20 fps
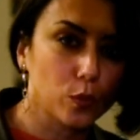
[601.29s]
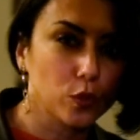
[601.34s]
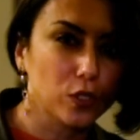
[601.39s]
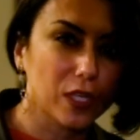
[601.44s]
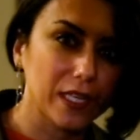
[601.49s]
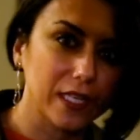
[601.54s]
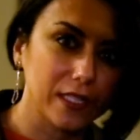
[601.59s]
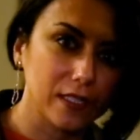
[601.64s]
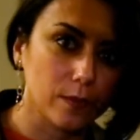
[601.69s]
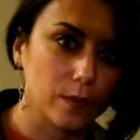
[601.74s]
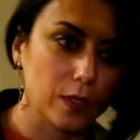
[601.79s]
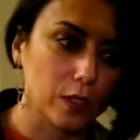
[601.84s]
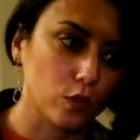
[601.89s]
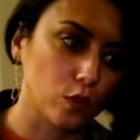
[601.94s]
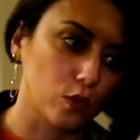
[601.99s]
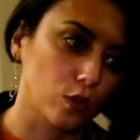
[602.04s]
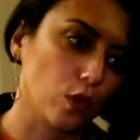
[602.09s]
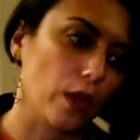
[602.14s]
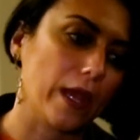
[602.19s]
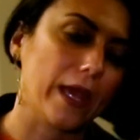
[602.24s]
Bu da ne demek
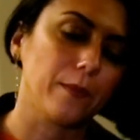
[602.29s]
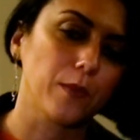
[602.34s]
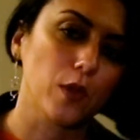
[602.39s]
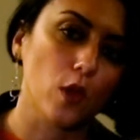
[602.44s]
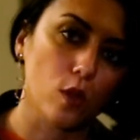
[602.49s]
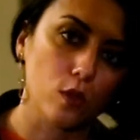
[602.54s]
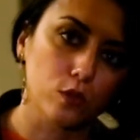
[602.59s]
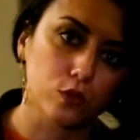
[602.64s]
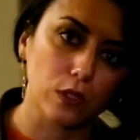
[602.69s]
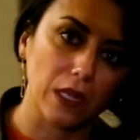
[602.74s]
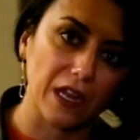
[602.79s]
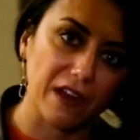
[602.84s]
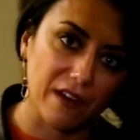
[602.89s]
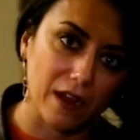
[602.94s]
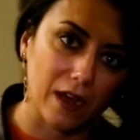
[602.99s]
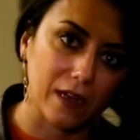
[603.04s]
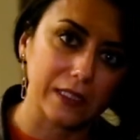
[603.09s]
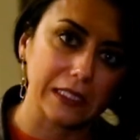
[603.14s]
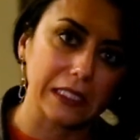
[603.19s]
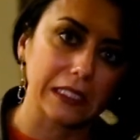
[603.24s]
oluyor? Hem yolcular
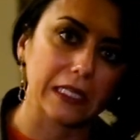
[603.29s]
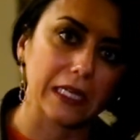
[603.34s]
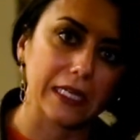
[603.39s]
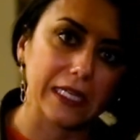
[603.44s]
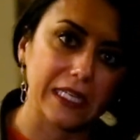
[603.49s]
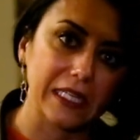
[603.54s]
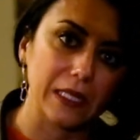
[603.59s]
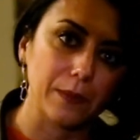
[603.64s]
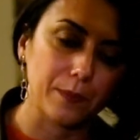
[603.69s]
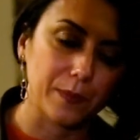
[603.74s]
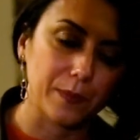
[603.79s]
rahatlıkla inip